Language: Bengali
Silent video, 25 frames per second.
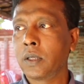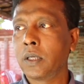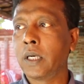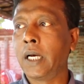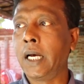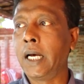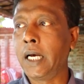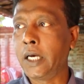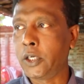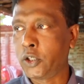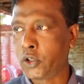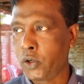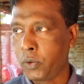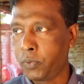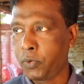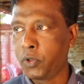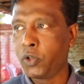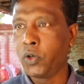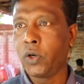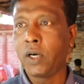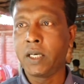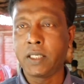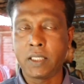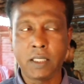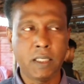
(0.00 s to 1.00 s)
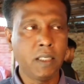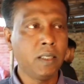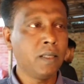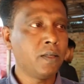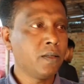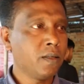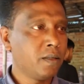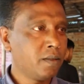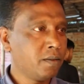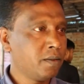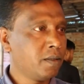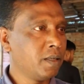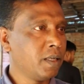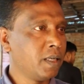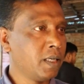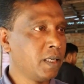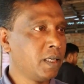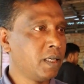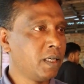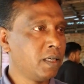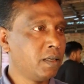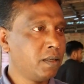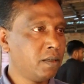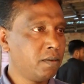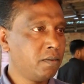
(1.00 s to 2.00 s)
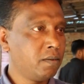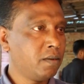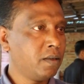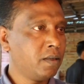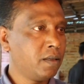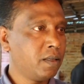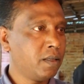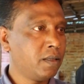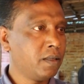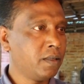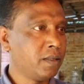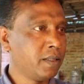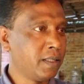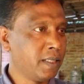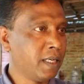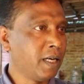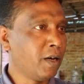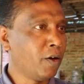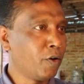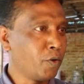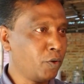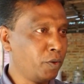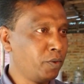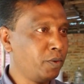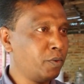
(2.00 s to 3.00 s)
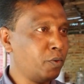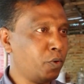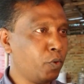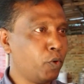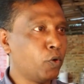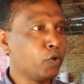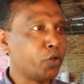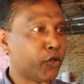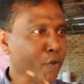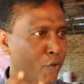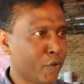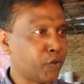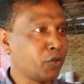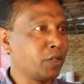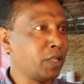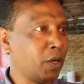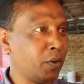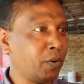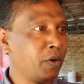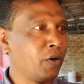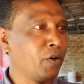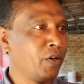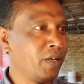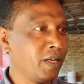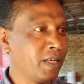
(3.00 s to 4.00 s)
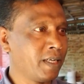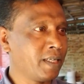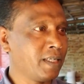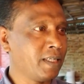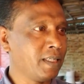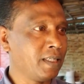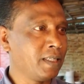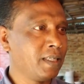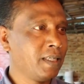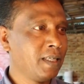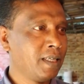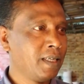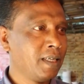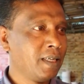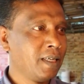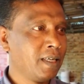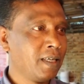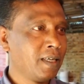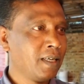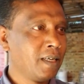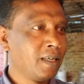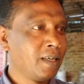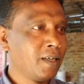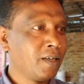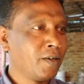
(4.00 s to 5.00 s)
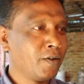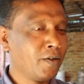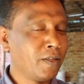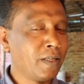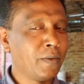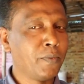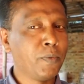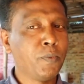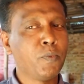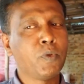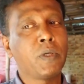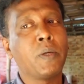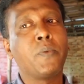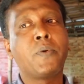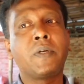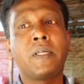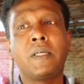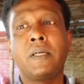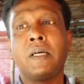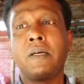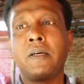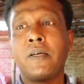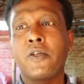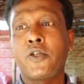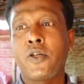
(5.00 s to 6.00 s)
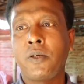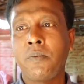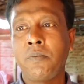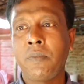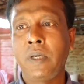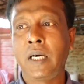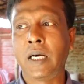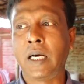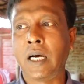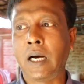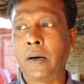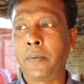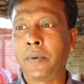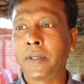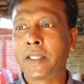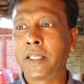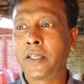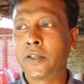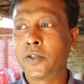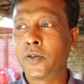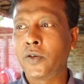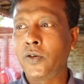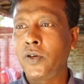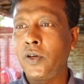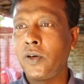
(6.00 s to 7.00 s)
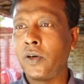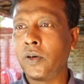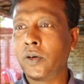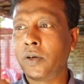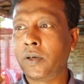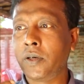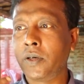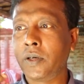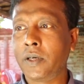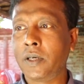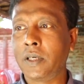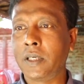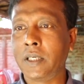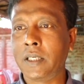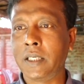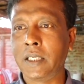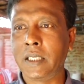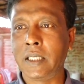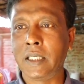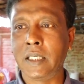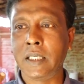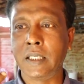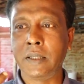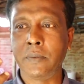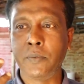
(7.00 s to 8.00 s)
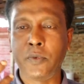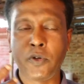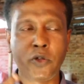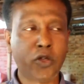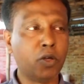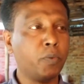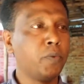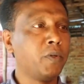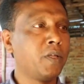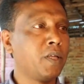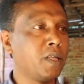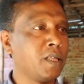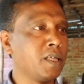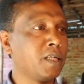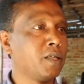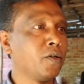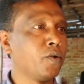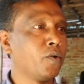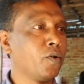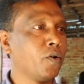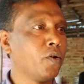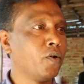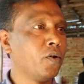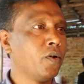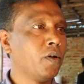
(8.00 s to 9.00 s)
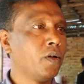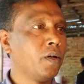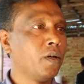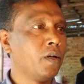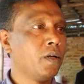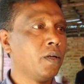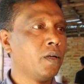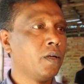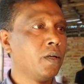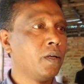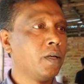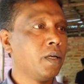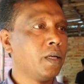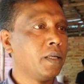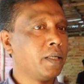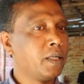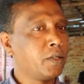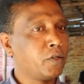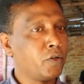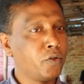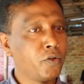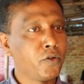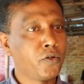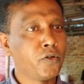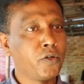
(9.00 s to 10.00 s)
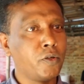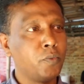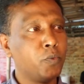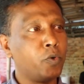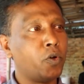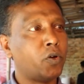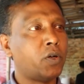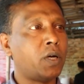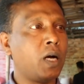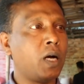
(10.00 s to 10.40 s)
হ্যাঁ সবজিও আছে যেটা অতিরিক্ত দেওয়া হয় আর কি কথা মোটামুটি আমাদের জন্য এই মধ্যবিত্তদের জন্য এটা সন্তুষ্টিমূলক